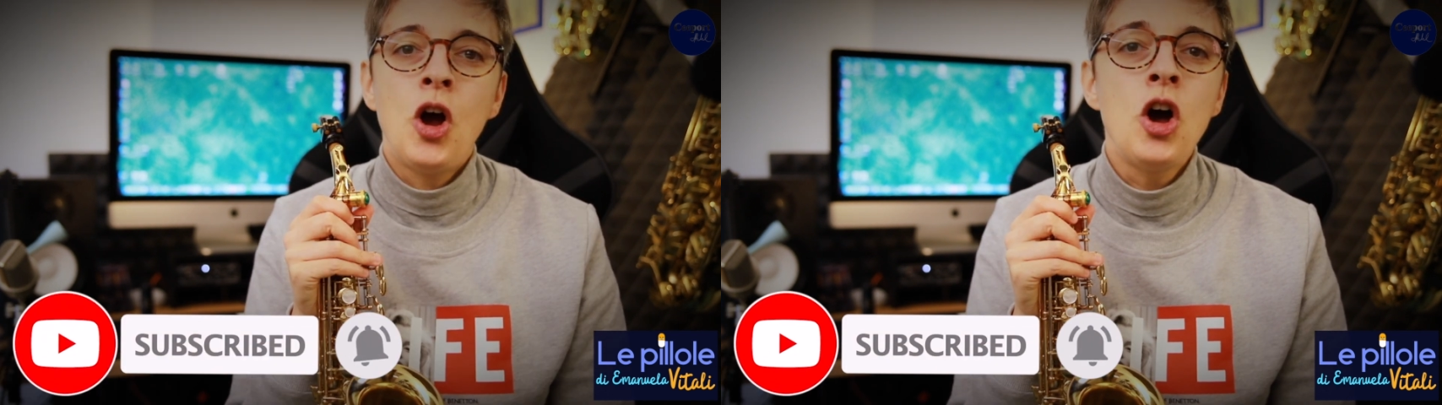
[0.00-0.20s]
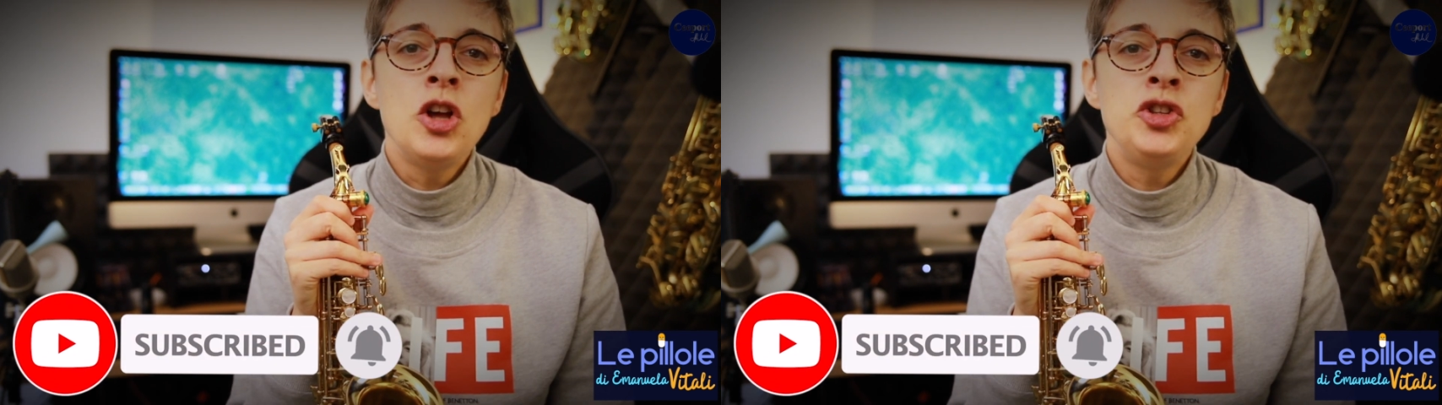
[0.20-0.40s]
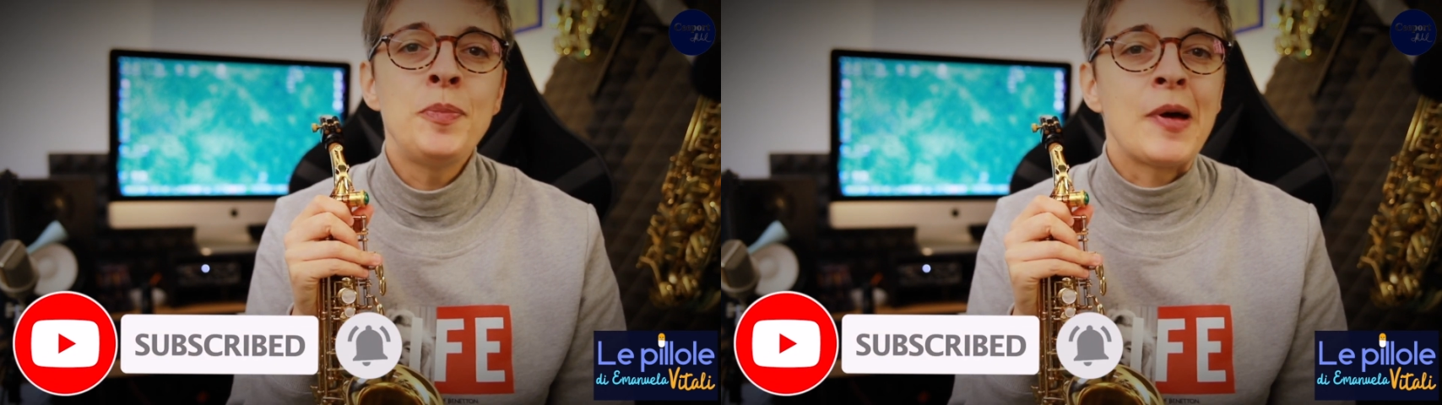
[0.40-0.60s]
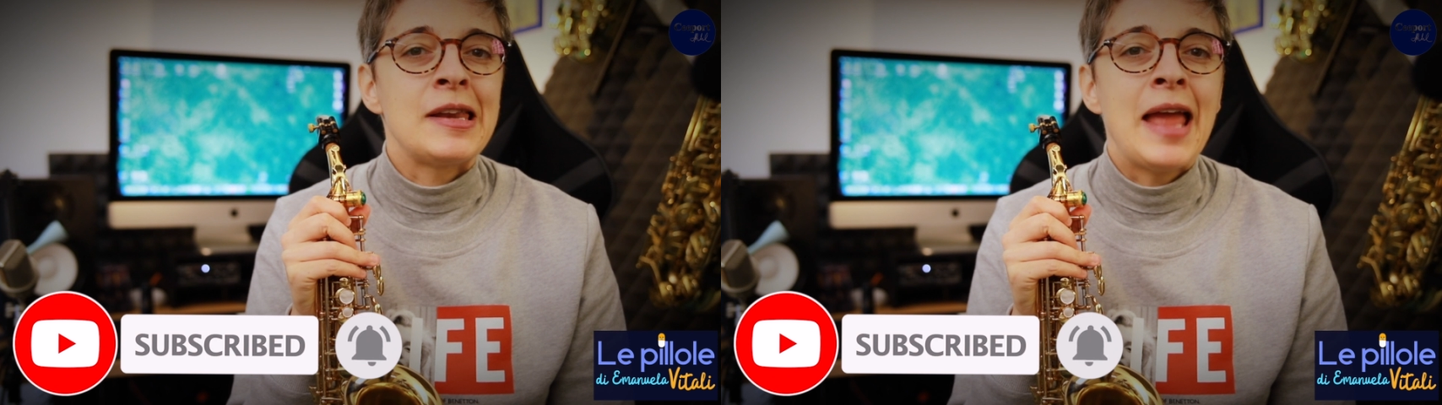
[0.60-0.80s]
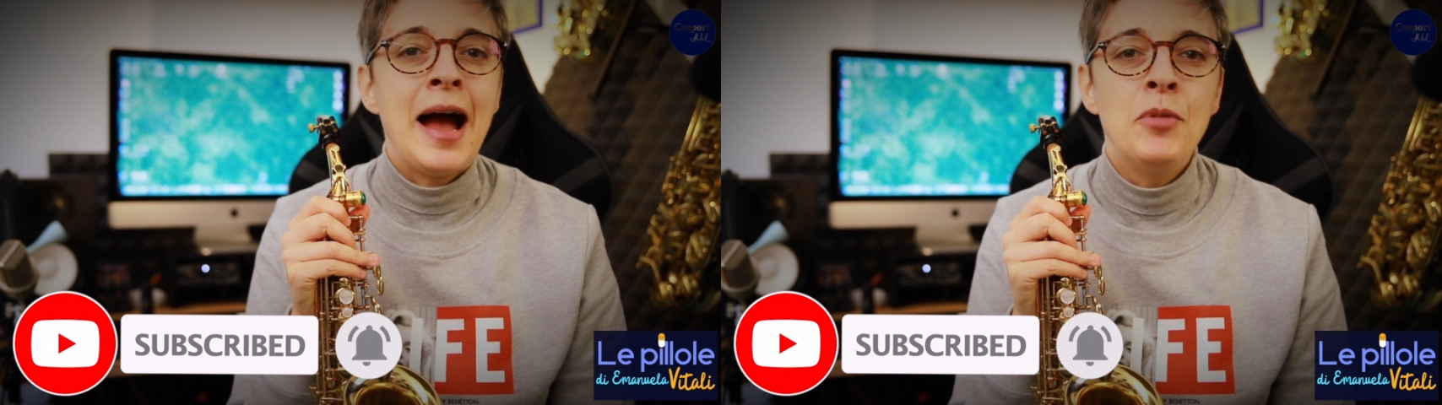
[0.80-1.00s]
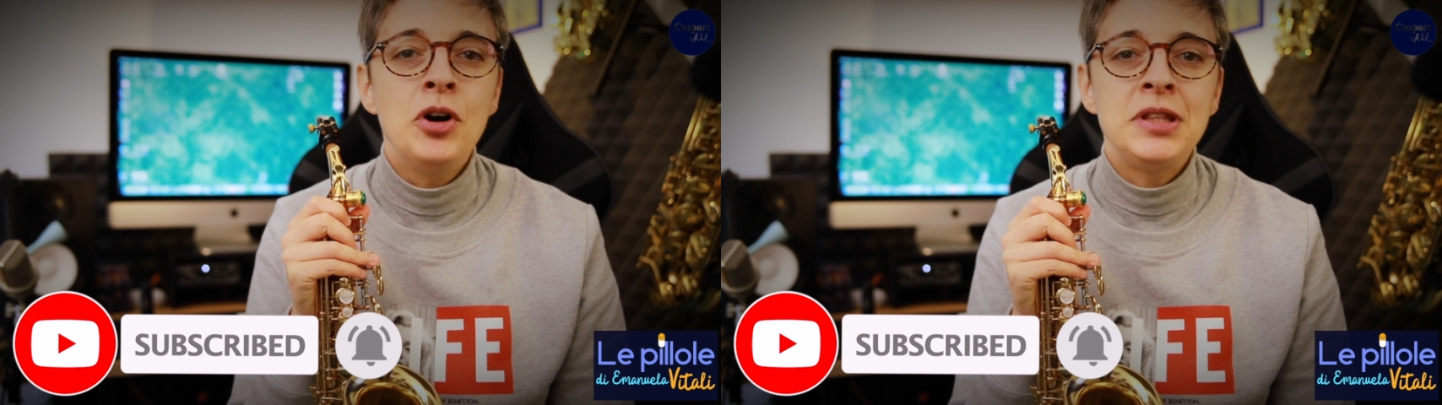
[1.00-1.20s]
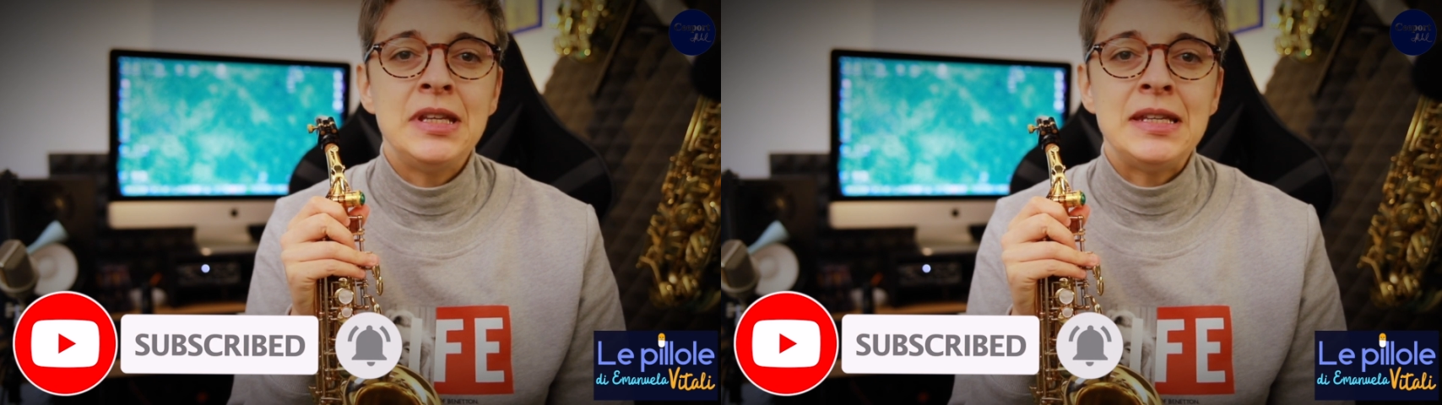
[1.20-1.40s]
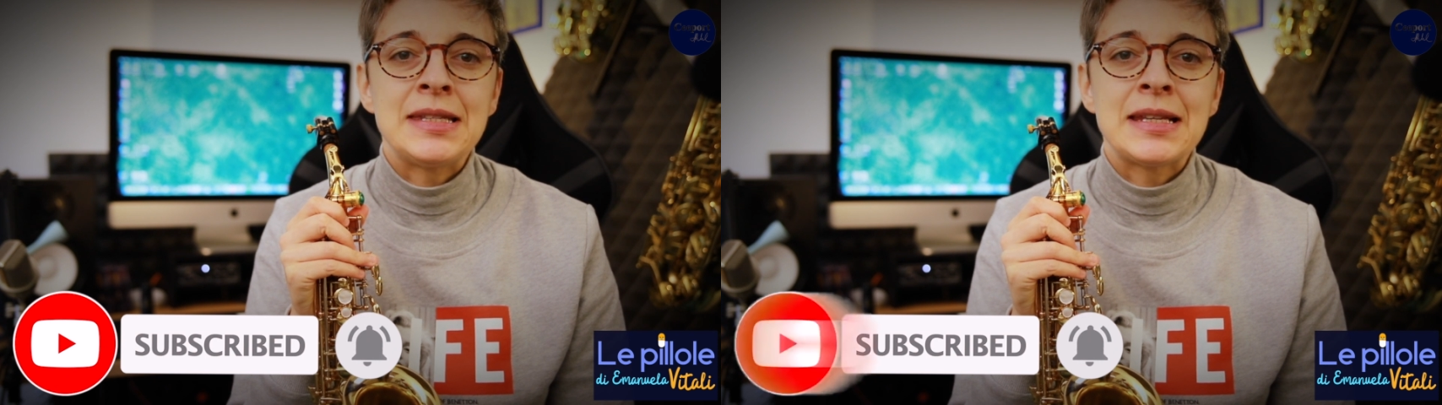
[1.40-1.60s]
Oggi parliamo
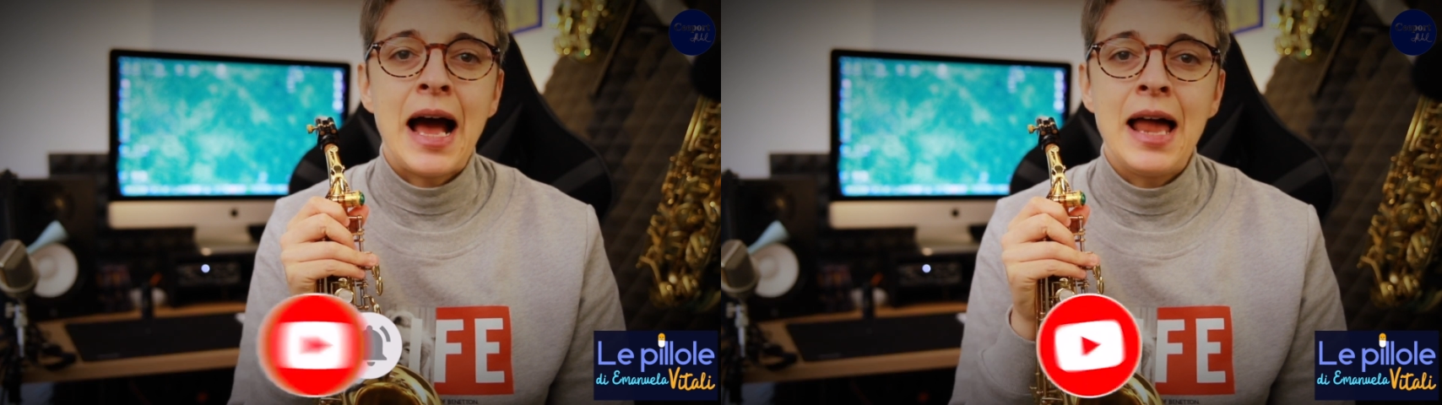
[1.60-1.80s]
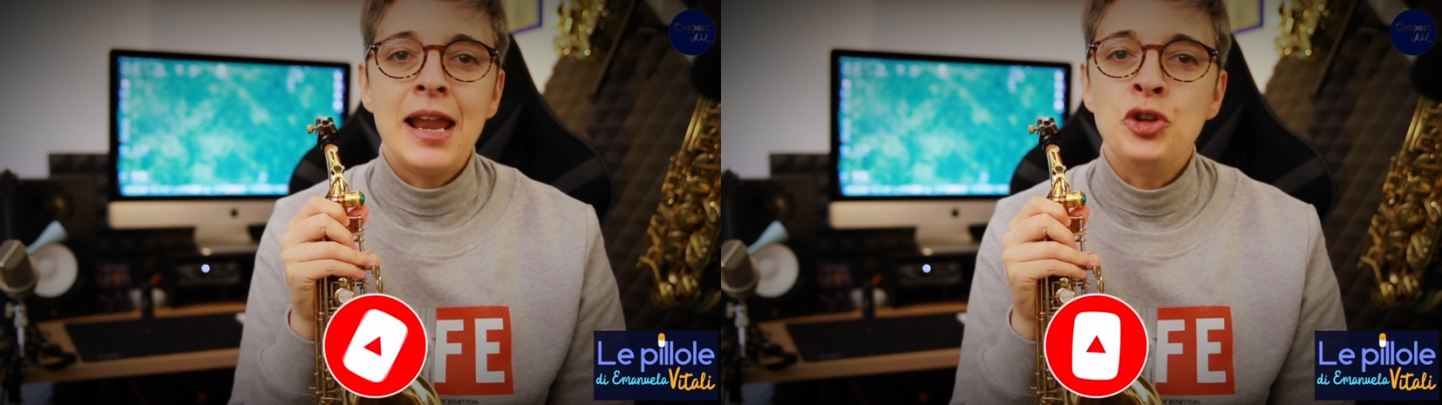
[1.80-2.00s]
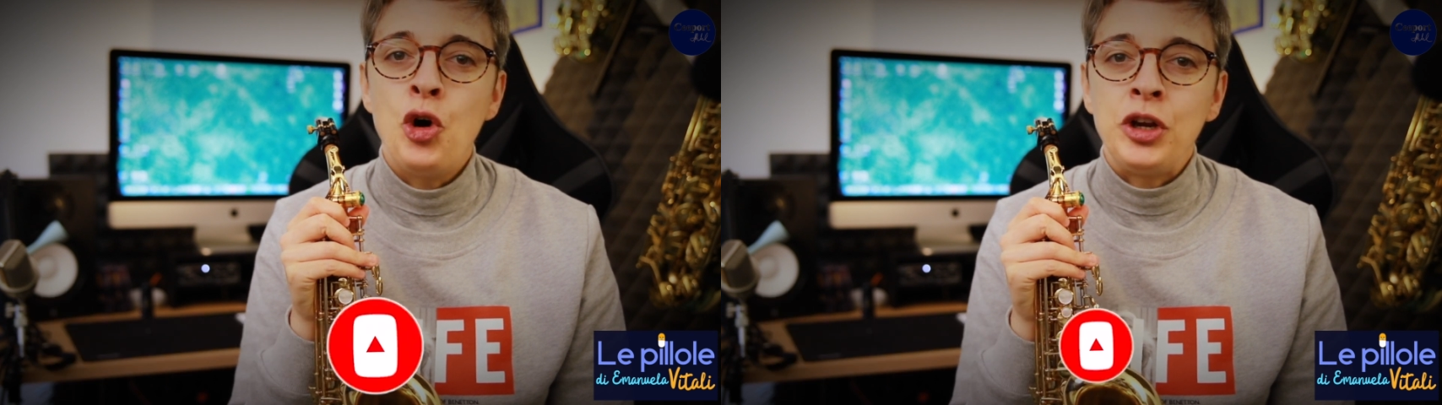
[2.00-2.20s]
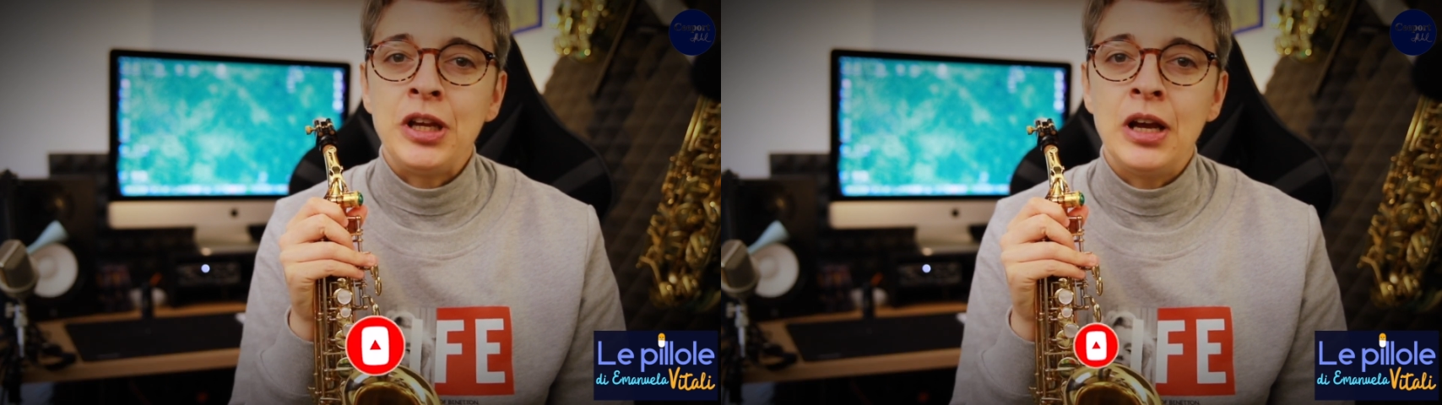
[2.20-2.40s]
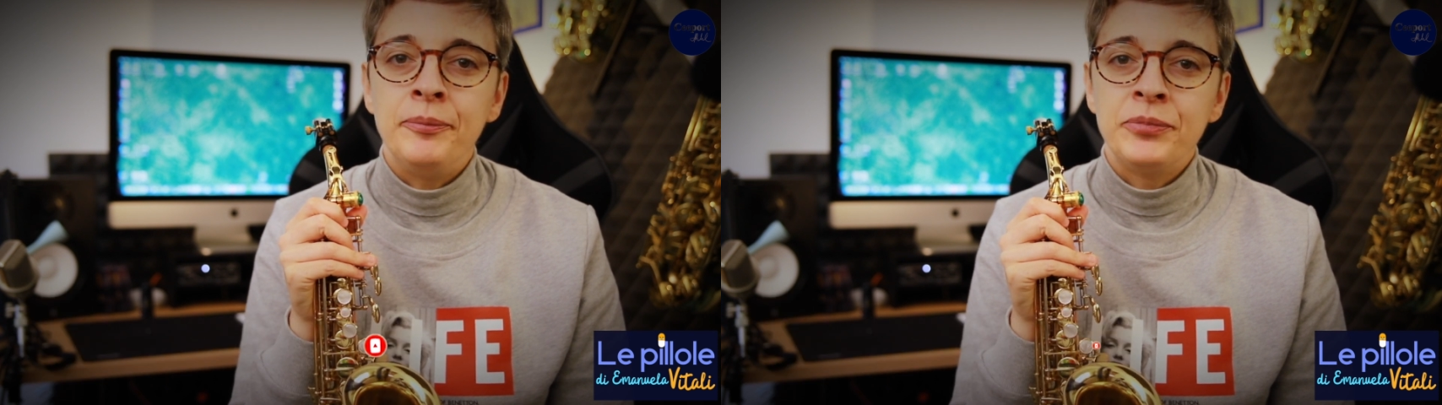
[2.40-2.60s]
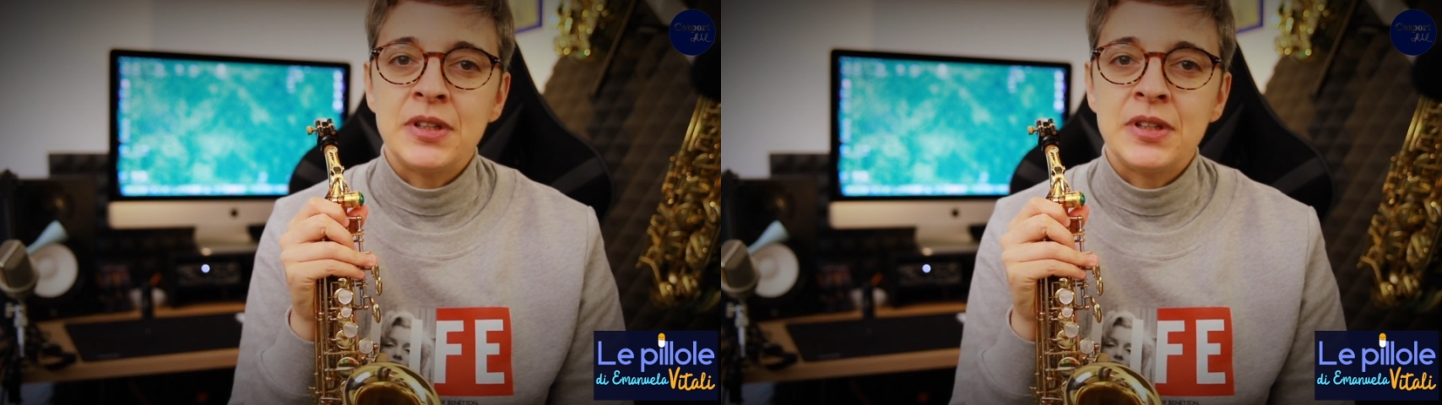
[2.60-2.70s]
di scala dorica.